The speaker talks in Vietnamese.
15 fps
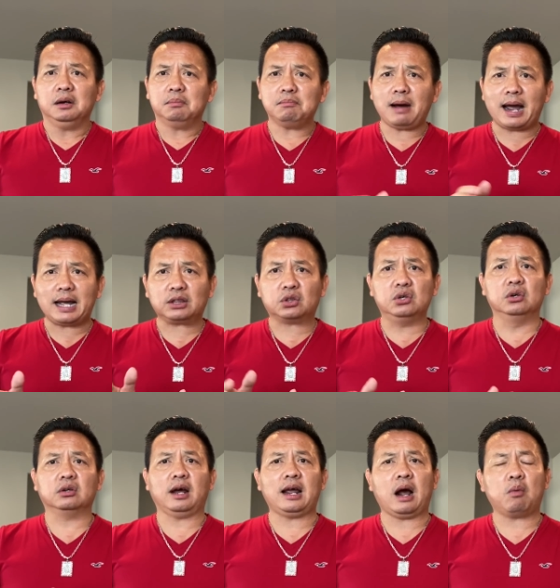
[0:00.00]
Ba
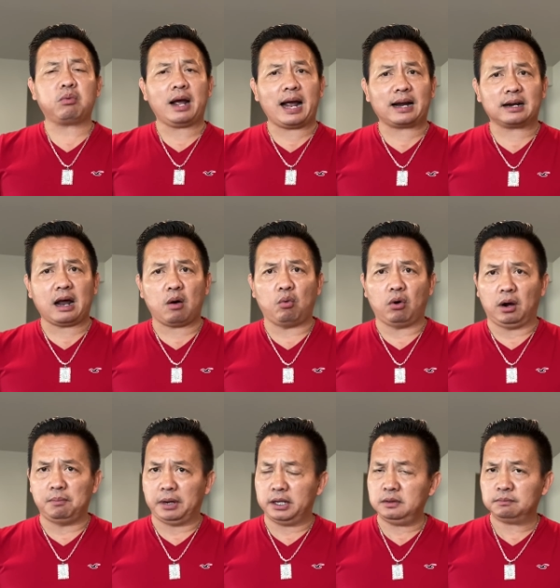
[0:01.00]
trường đại học hàng đầu ở
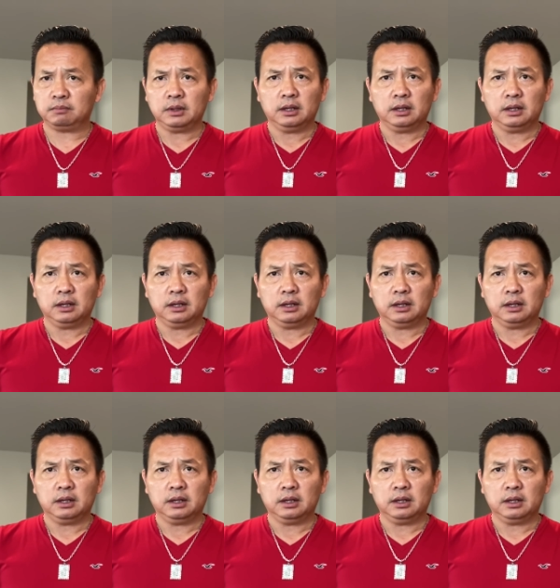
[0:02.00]
Mỹ